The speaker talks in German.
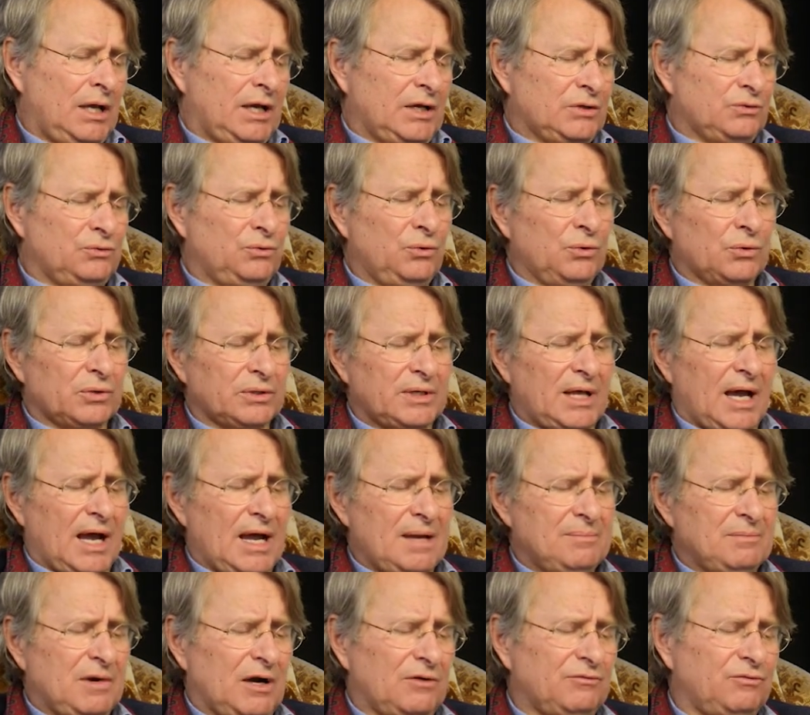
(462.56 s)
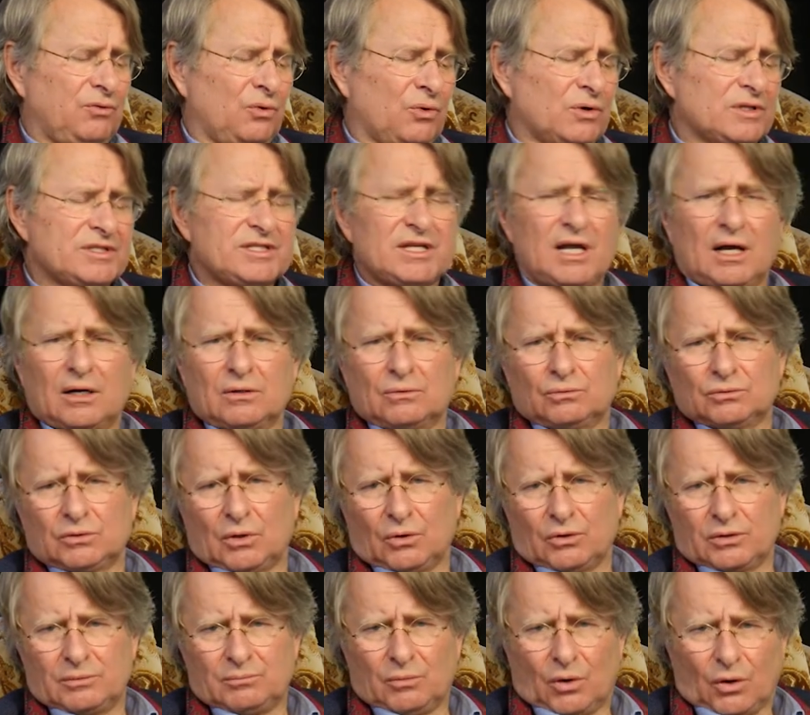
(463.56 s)
In Düren, Heimbach, Vogelsang und
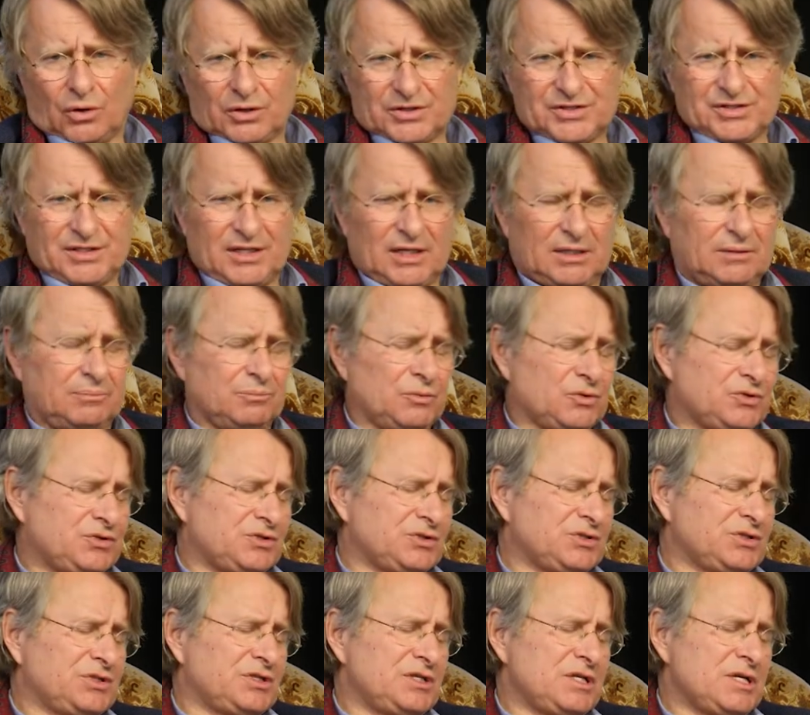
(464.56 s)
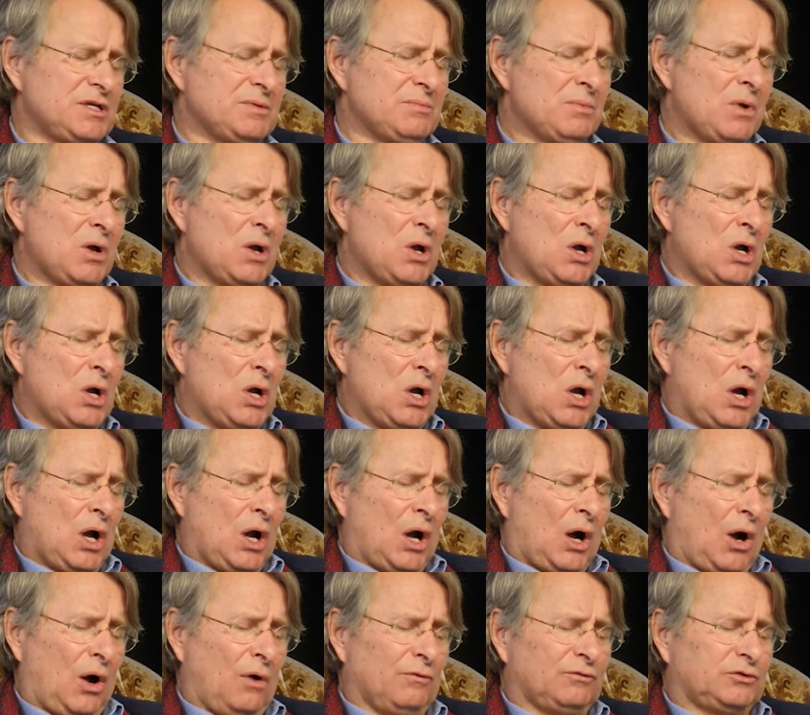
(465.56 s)
auch in Morrisnet müssen sie
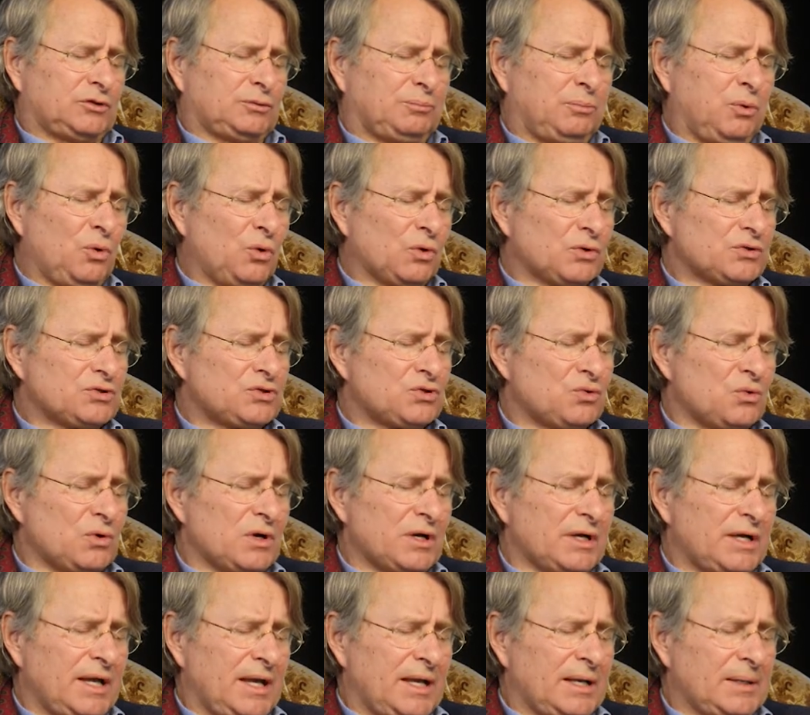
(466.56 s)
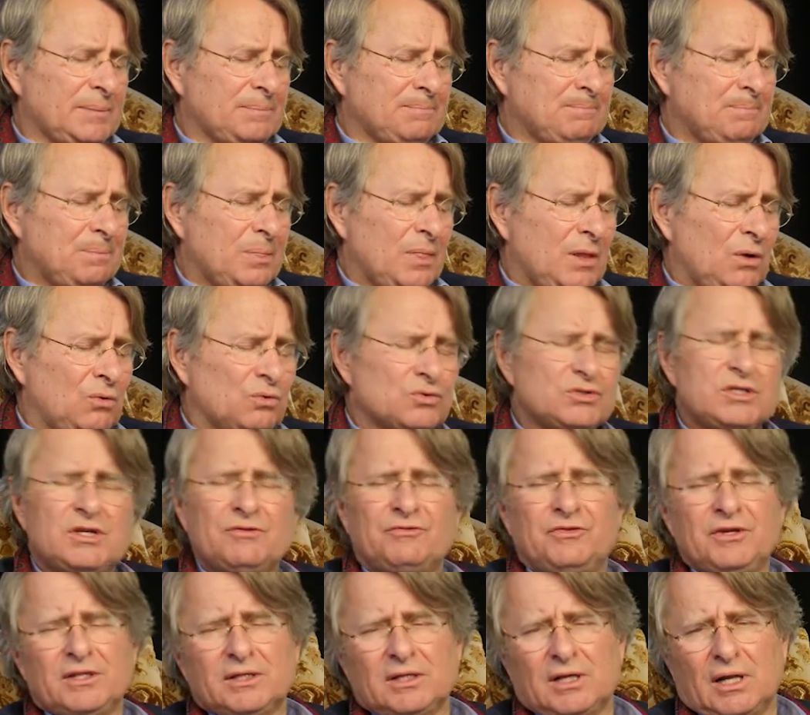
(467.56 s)
auf Spurensuche gehen und sie
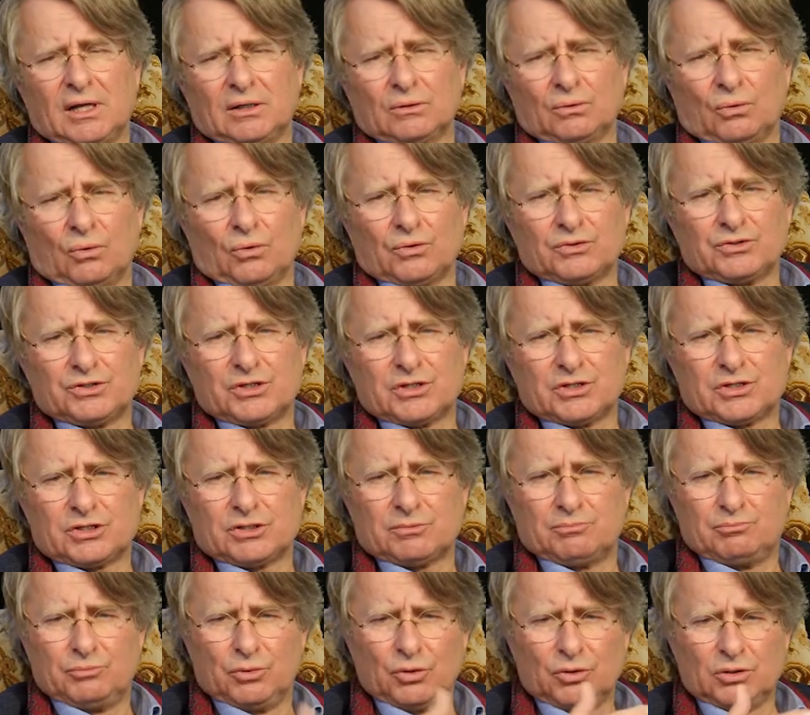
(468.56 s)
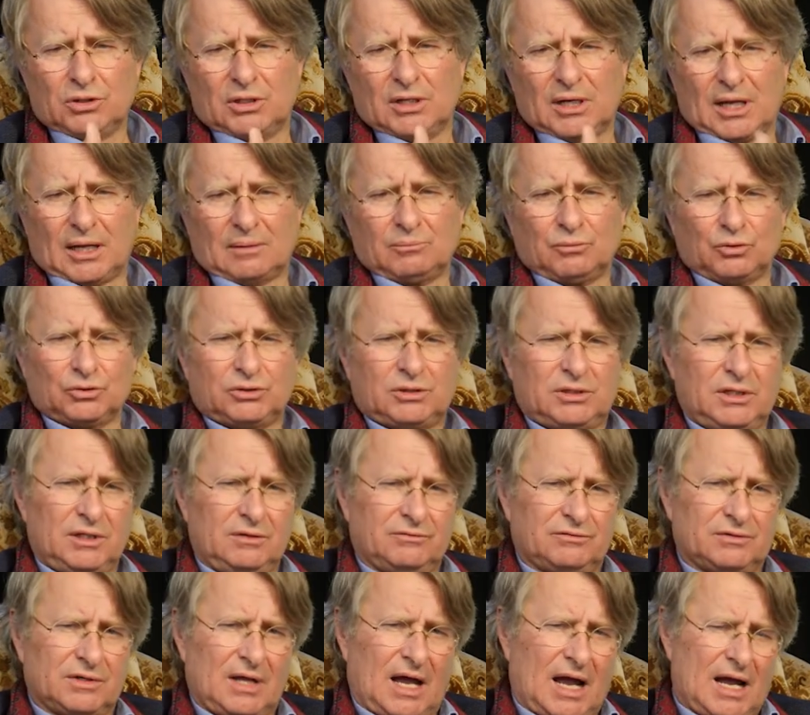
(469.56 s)
finden ein großes Bündel an
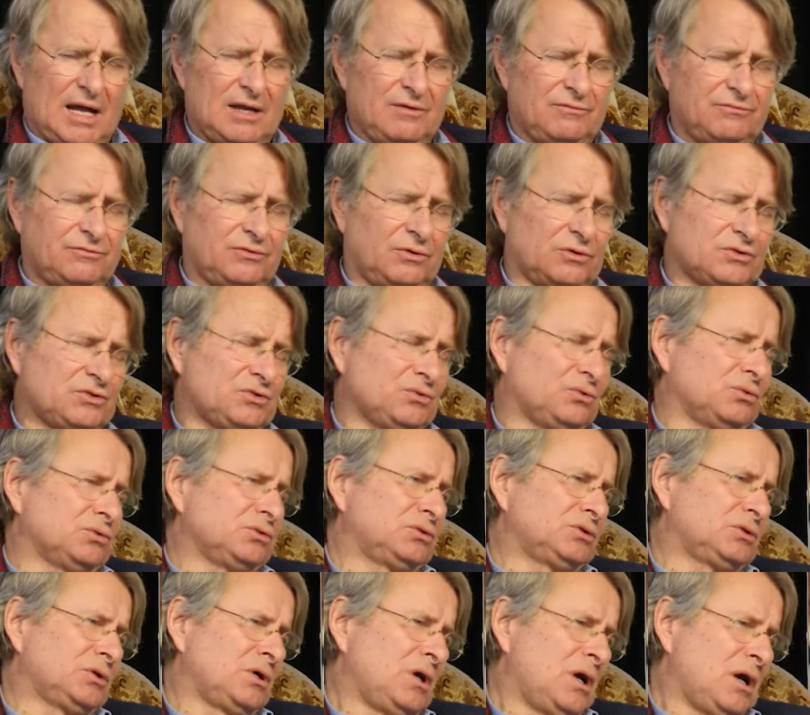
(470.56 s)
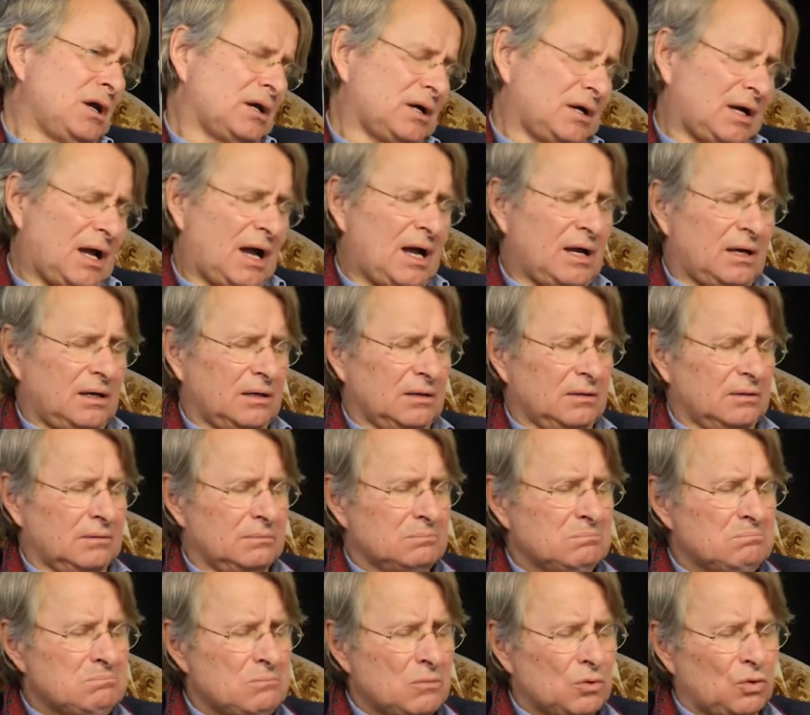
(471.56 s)
Motiven, Eifersucht,
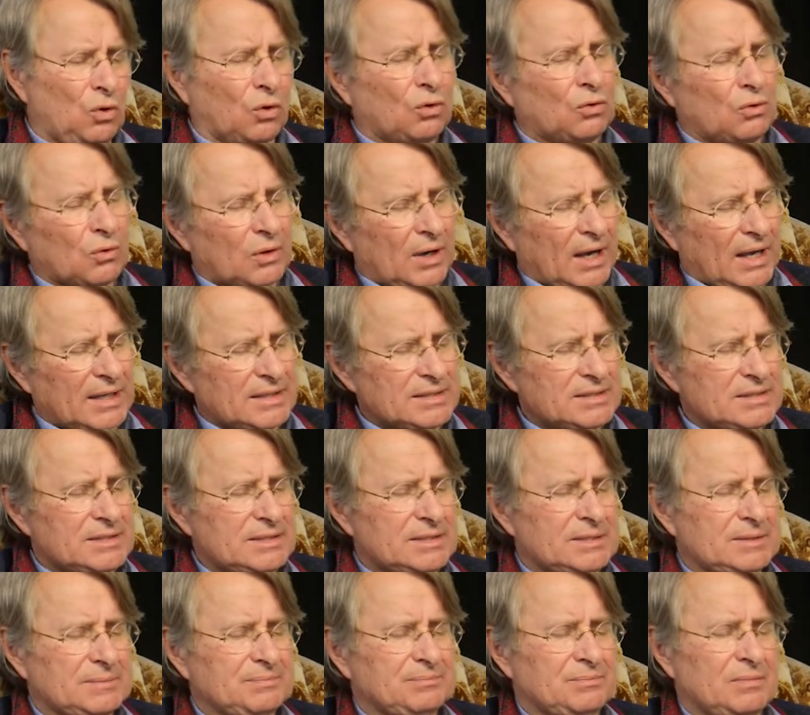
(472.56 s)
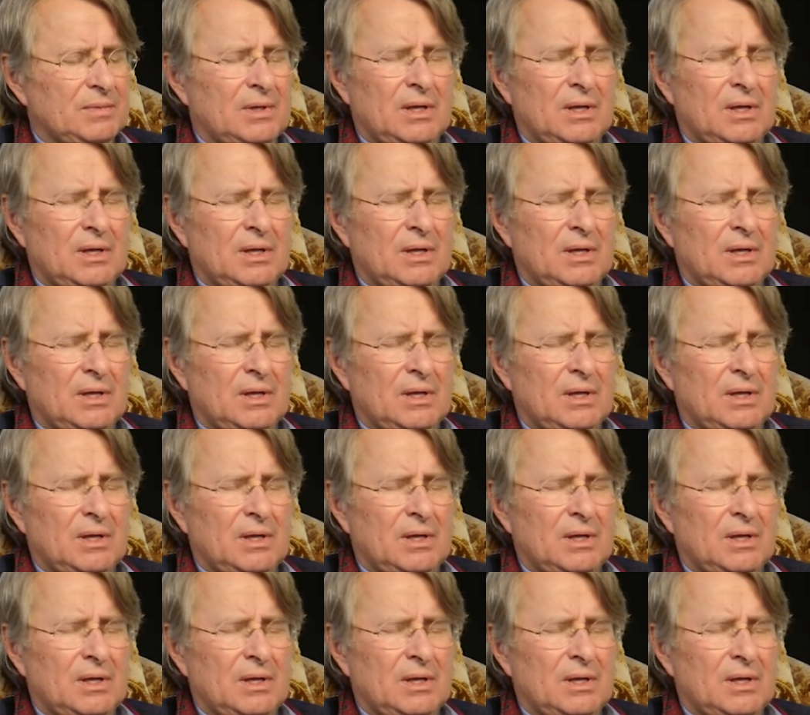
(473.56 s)
Rache, Konkurrenz.